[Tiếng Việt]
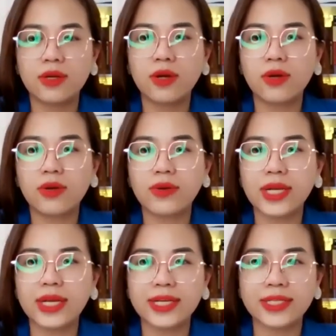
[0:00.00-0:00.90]
rồi ok
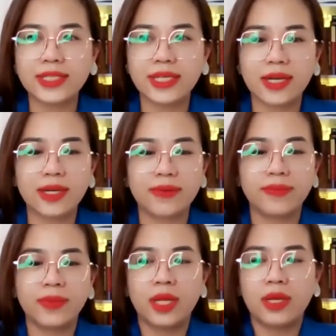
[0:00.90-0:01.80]
các anh chị ha
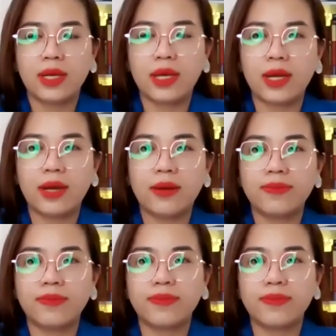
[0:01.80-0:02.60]
à,